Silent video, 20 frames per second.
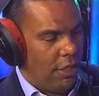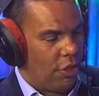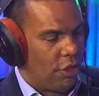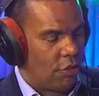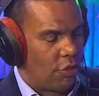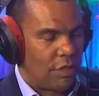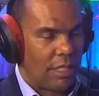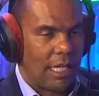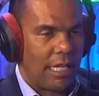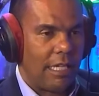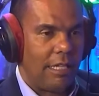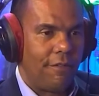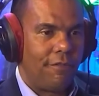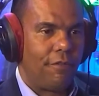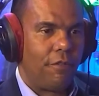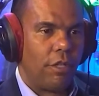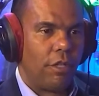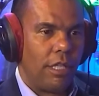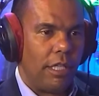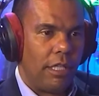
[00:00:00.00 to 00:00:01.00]
Jerusalém
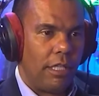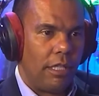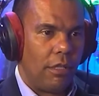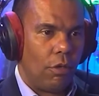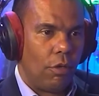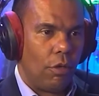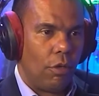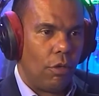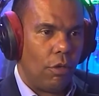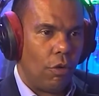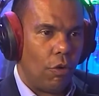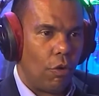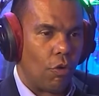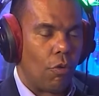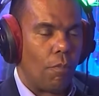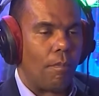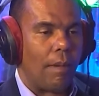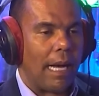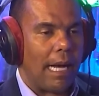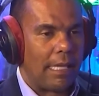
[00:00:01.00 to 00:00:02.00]
foi
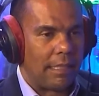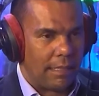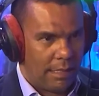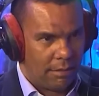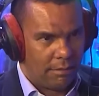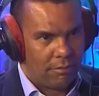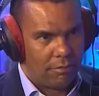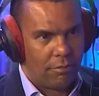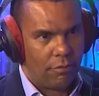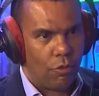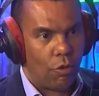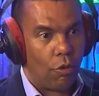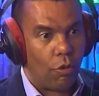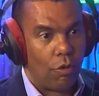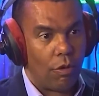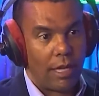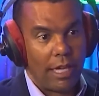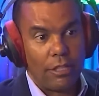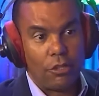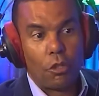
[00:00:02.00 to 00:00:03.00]
ocupada
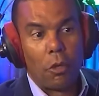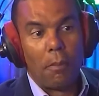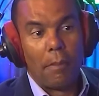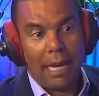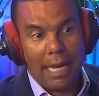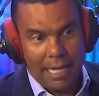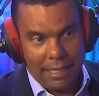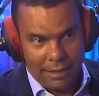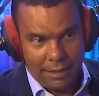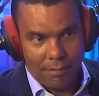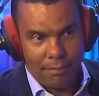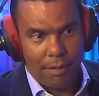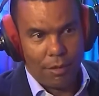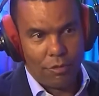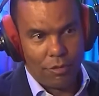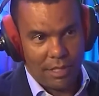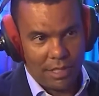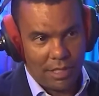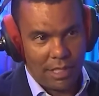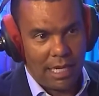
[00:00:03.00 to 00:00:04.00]
ou retomada
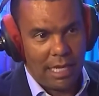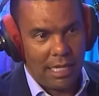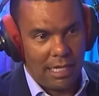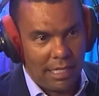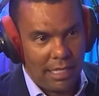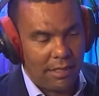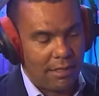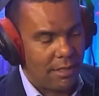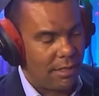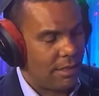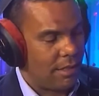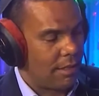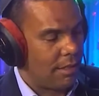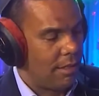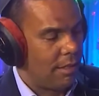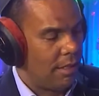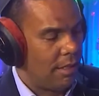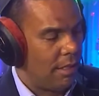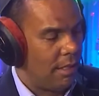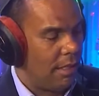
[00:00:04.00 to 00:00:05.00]
pelos israelenses.
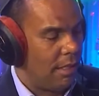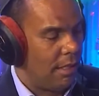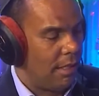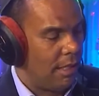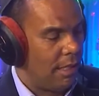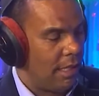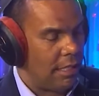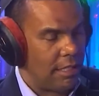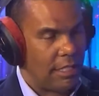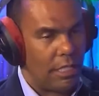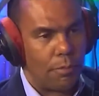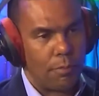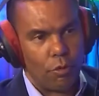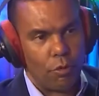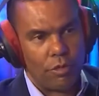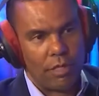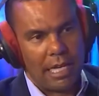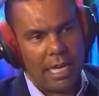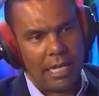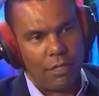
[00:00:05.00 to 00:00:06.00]
Eles
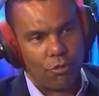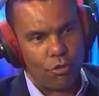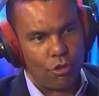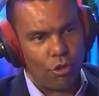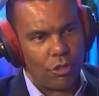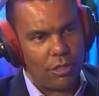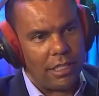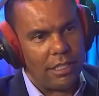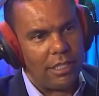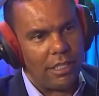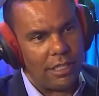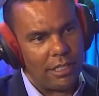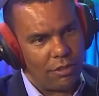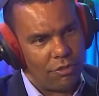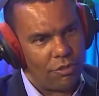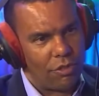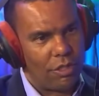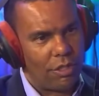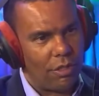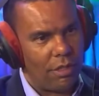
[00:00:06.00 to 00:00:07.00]
expulsaram os
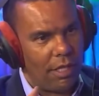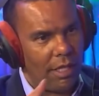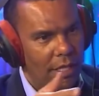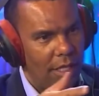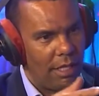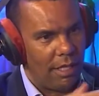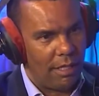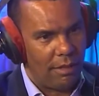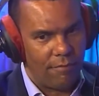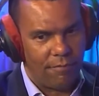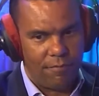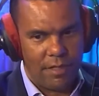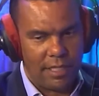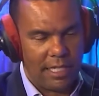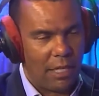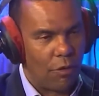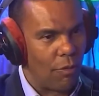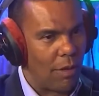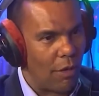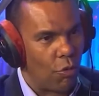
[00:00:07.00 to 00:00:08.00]
jordanianos, é,
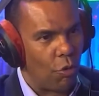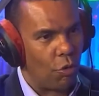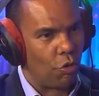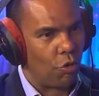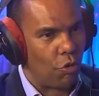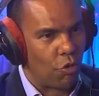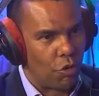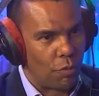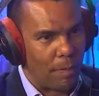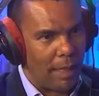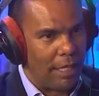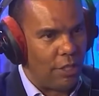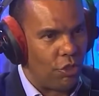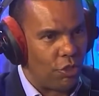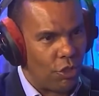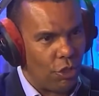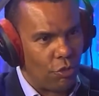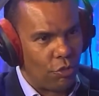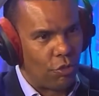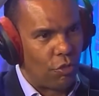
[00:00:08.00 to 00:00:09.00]
fizeram um acordo com os
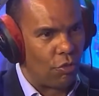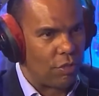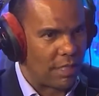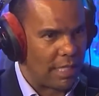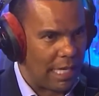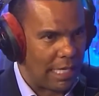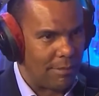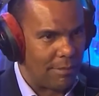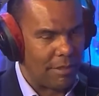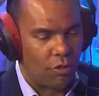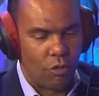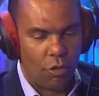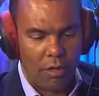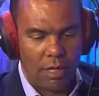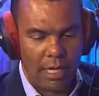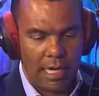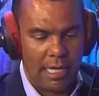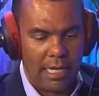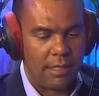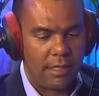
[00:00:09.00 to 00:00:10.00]
palestinos, com os árabes
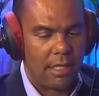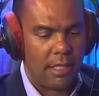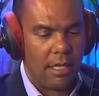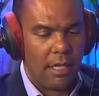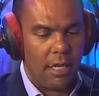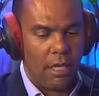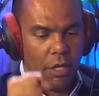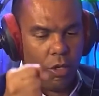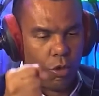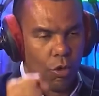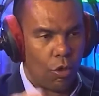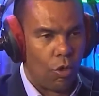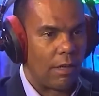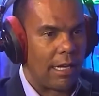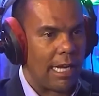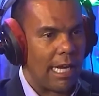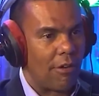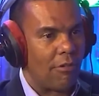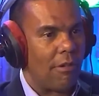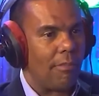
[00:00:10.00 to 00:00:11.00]
locais,
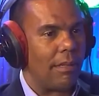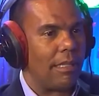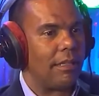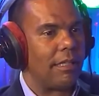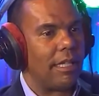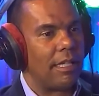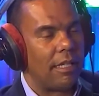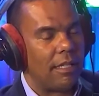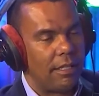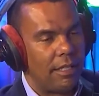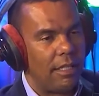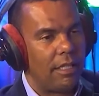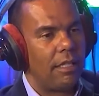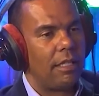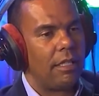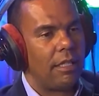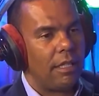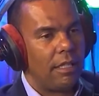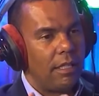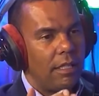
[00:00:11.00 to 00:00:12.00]
colocaram a bandeira
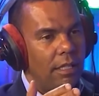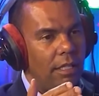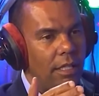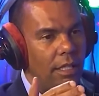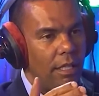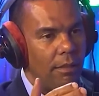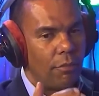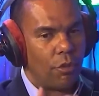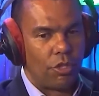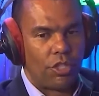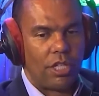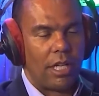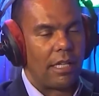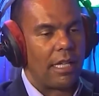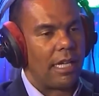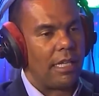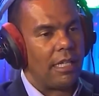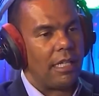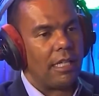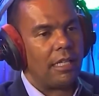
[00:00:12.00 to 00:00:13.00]
ali e Moshe
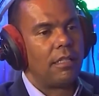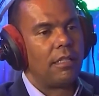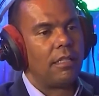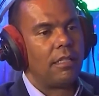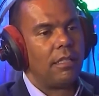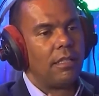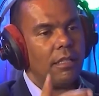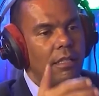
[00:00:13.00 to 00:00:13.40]
Dayan